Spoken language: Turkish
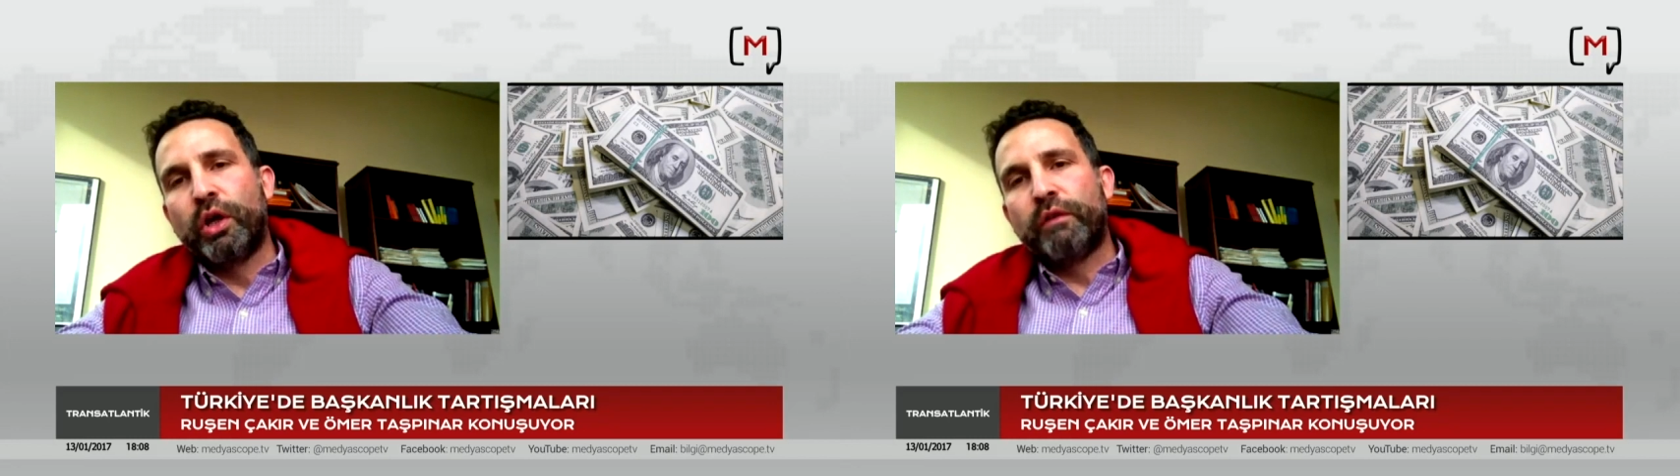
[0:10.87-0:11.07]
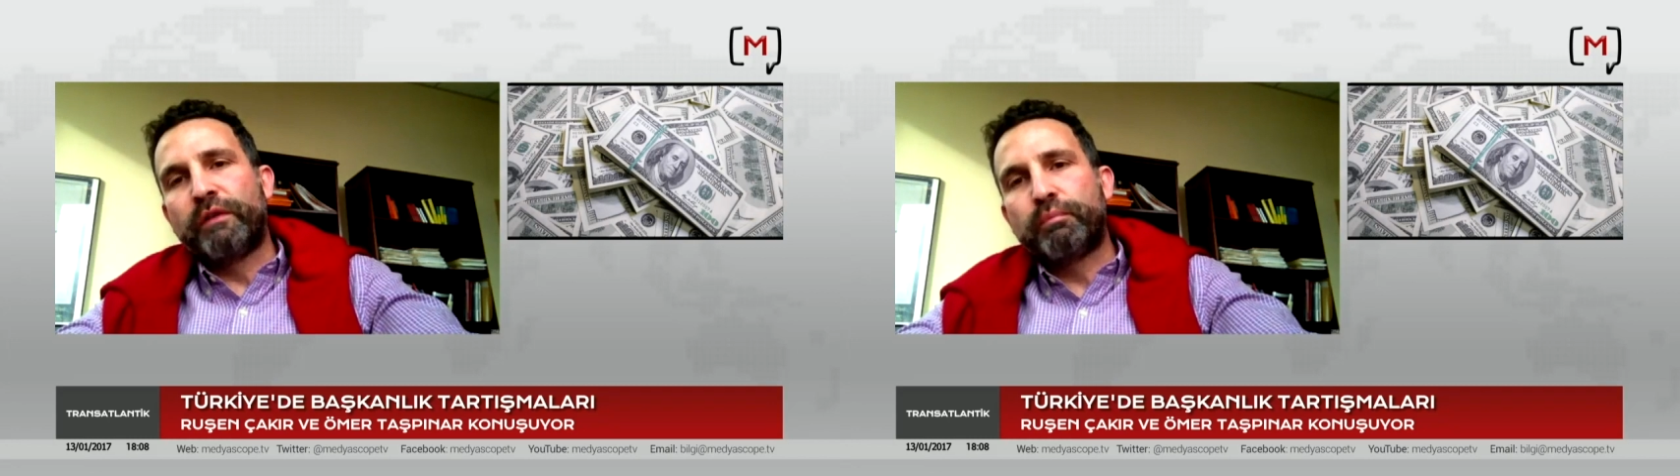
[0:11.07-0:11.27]

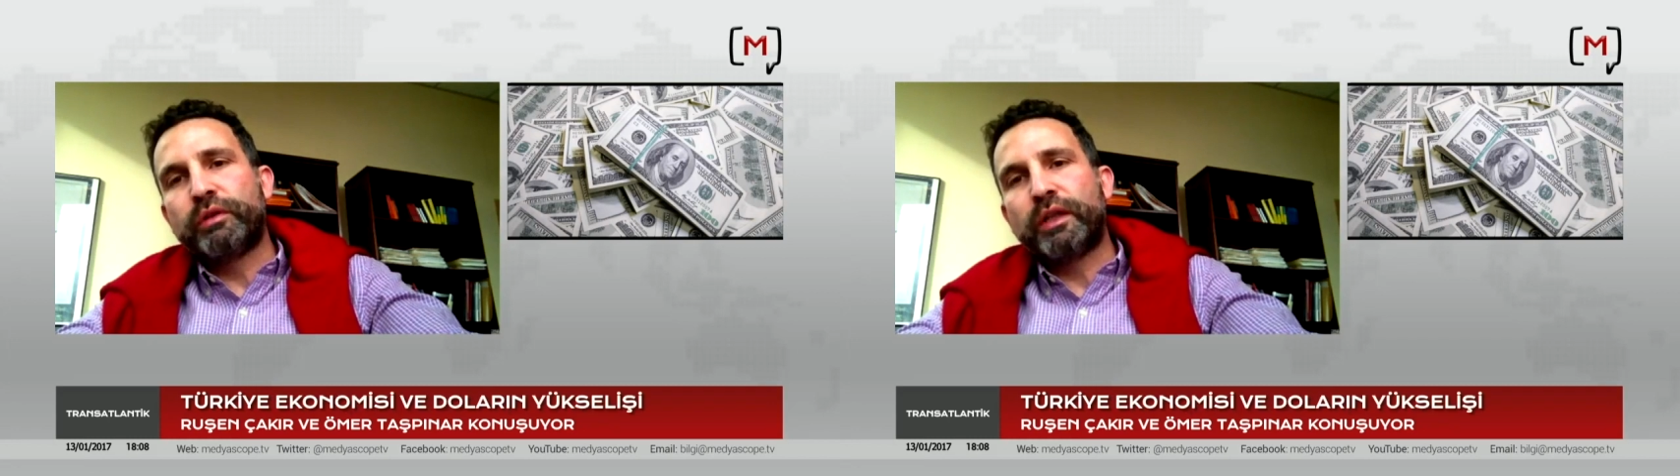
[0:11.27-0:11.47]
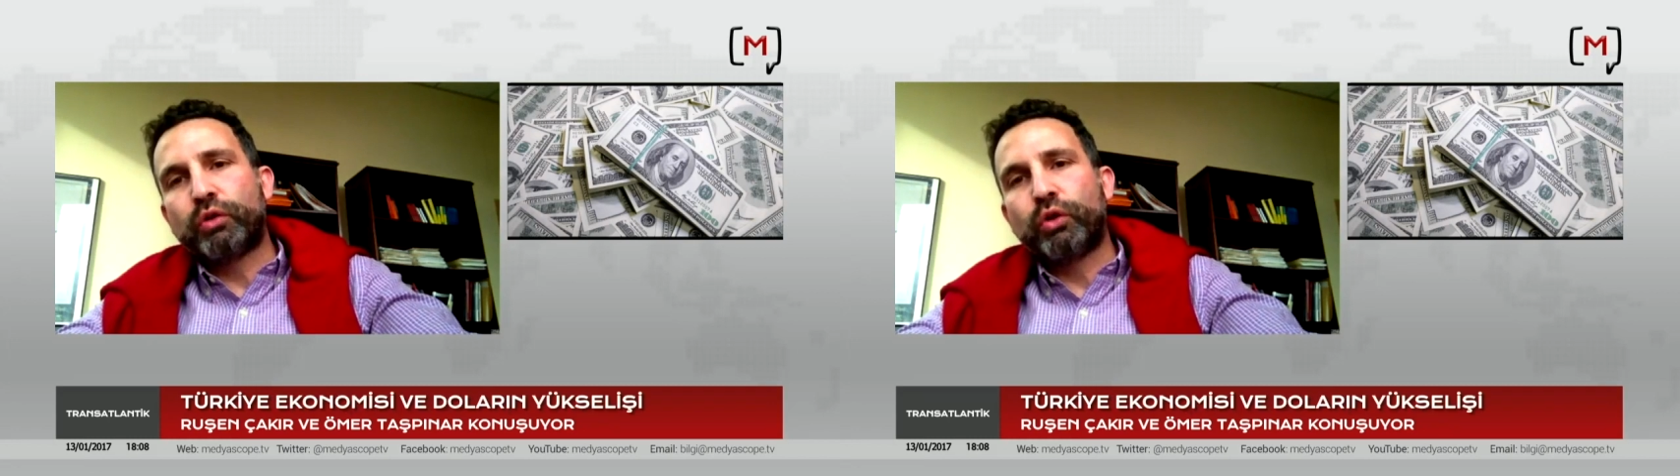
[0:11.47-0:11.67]
Ve
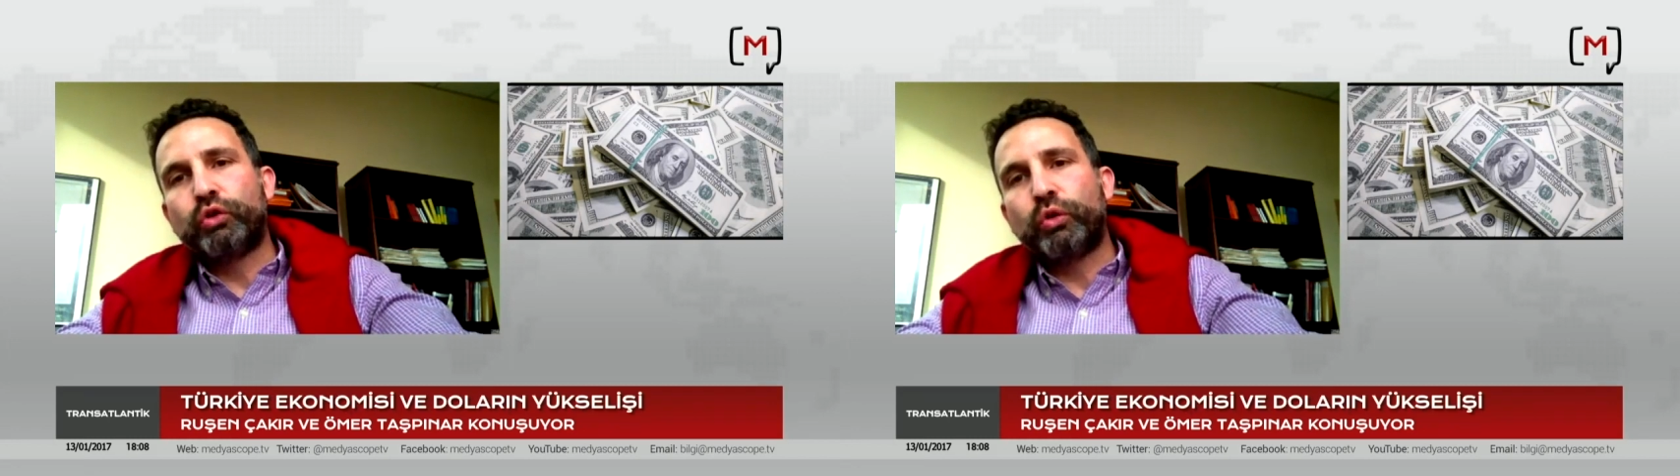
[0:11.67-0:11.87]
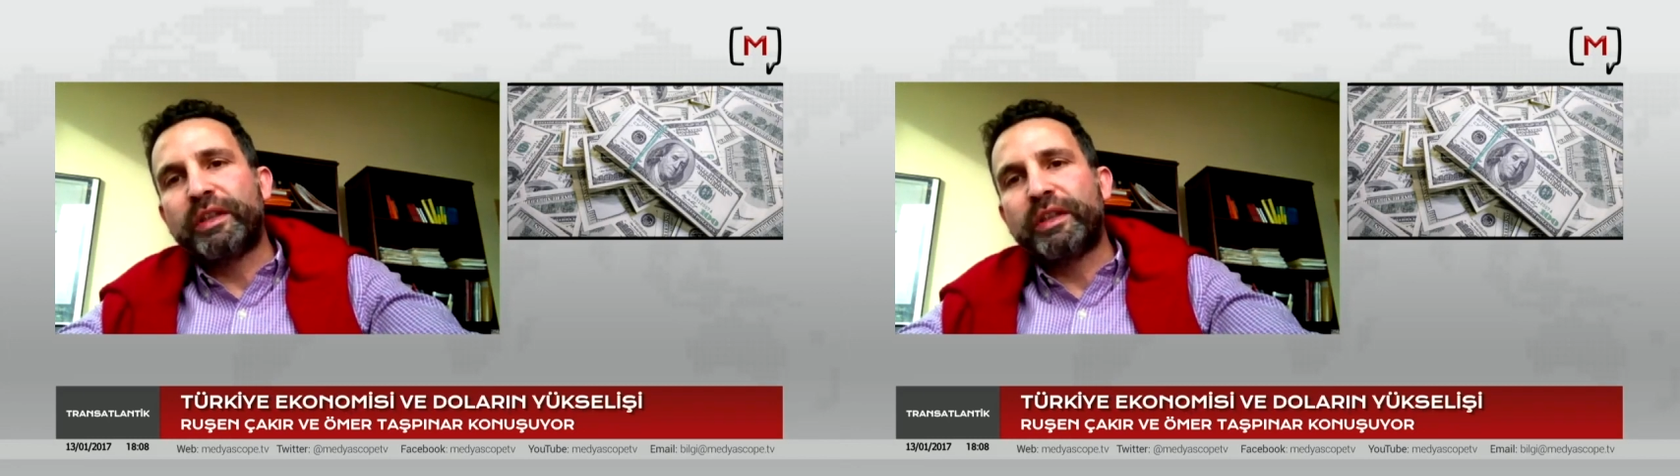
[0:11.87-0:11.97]
burada kontrol